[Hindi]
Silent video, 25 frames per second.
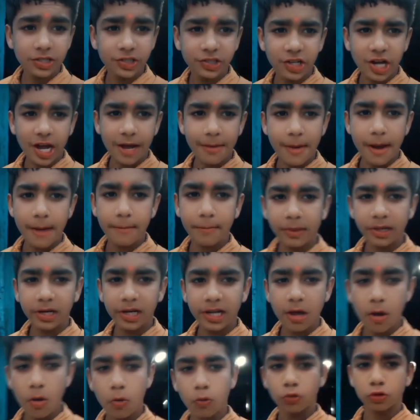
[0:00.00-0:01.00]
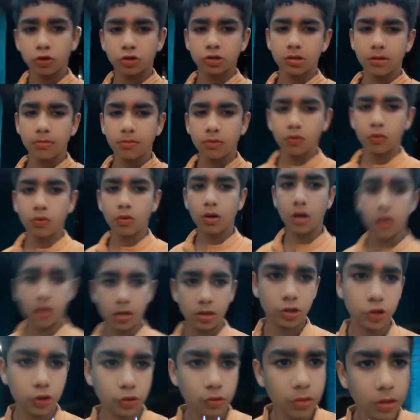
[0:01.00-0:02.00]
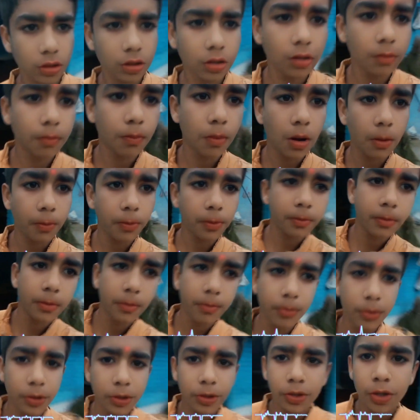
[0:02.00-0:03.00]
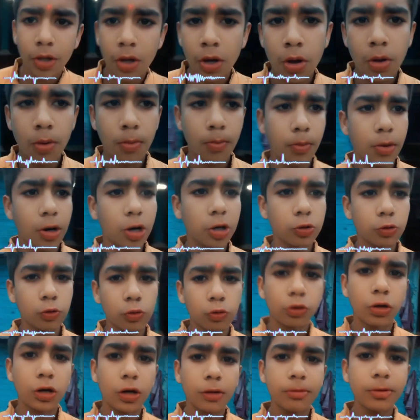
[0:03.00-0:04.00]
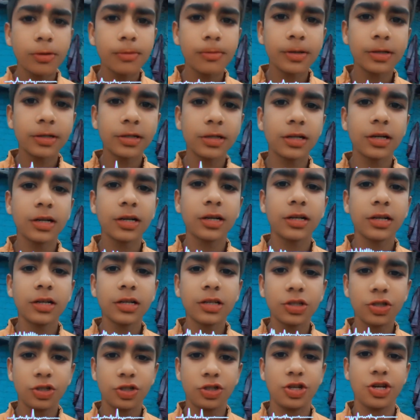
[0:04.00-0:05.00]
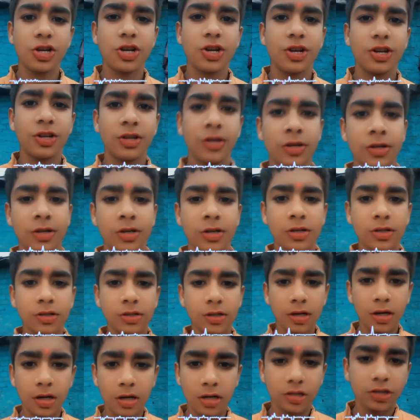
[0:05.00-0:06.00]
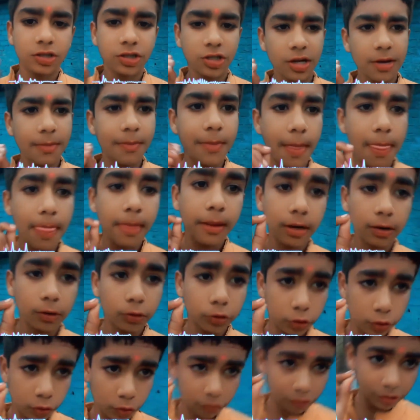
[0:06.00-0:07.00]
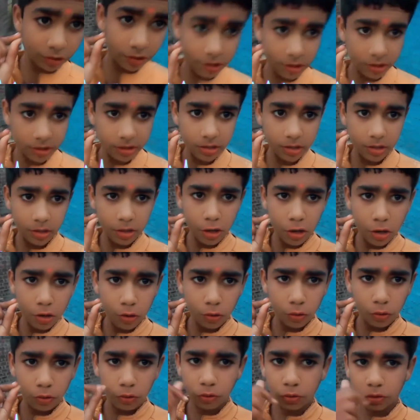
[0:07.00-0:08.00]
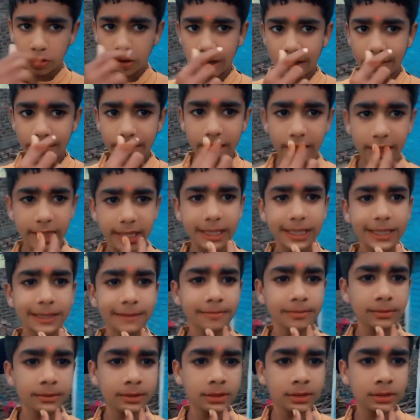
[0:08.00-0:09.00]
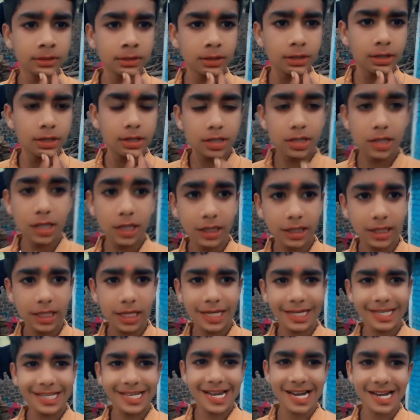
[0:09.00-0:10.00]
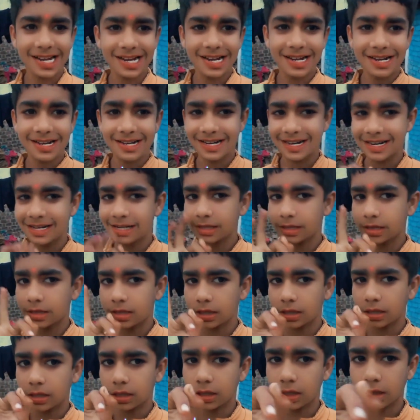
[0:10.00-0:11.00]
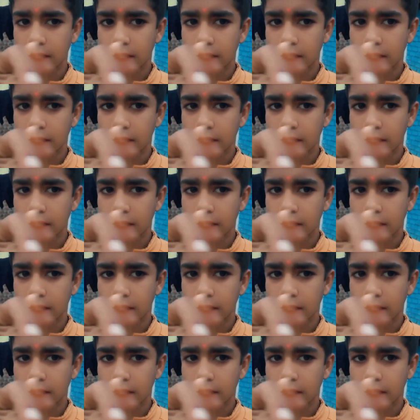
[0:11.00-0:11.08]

इस चाय मार पी ली है और सब लोग आ चुके हैं पापा मम्मी भाई और अभी बज रहे हैं छः हाँ छः पंद्रह हो चुके हैं और अभी देखते हैं क्या क्या करते